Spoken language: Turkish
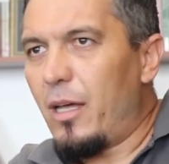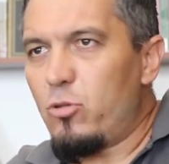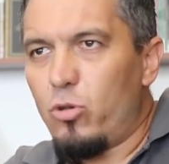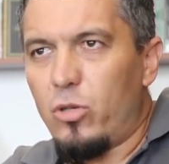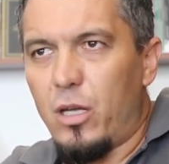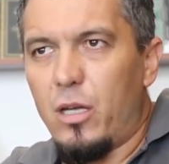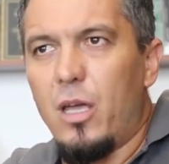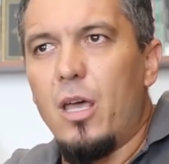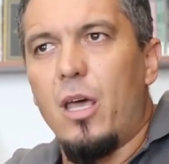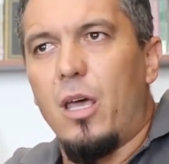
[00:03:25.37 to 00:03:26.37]
Daha
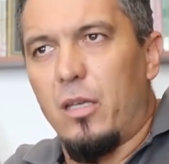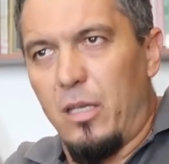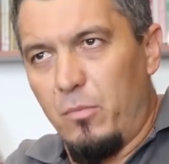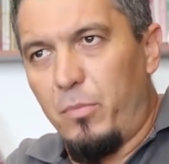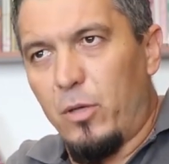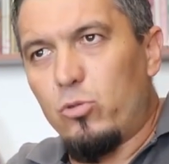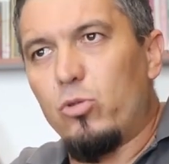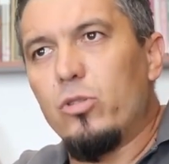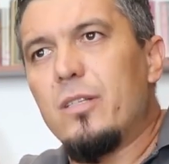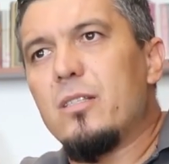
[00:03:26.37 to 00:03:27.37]
sonra e, imparatorun